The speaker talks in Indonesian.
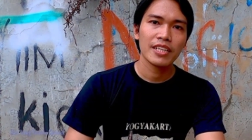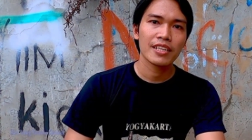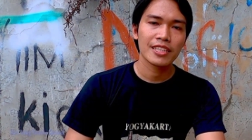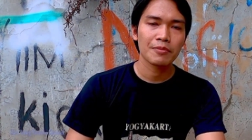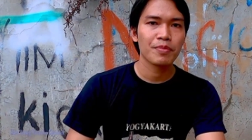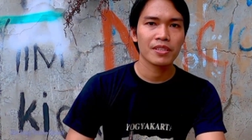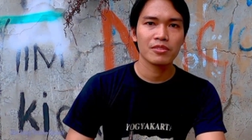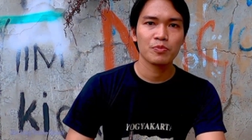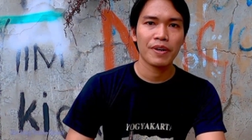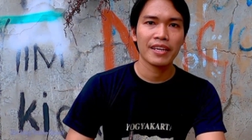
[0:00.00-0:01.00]
jadi kita
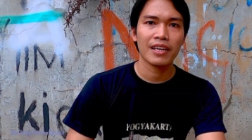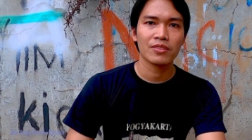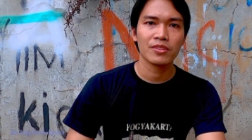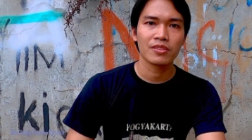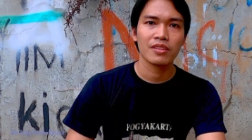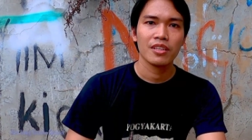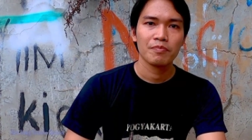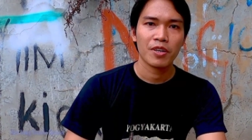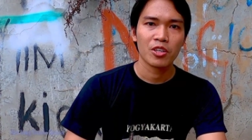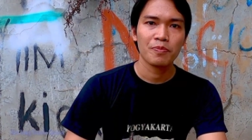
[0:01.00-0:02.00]
berupaya untuk
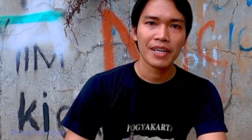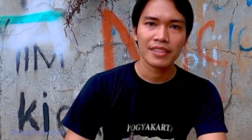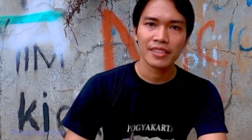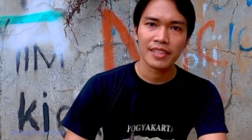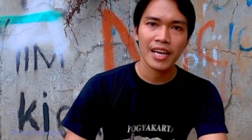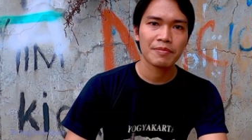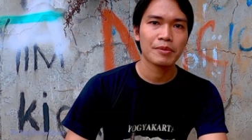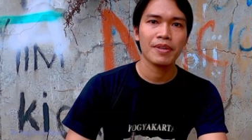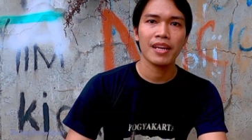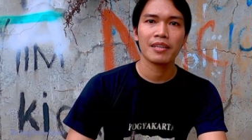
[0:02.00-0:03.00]
mengobatinya
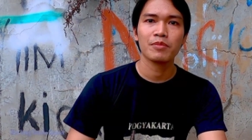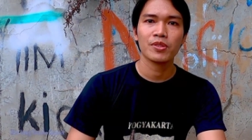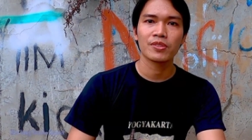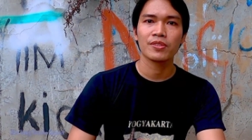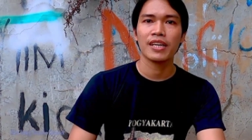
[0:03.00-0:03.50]
apabila burung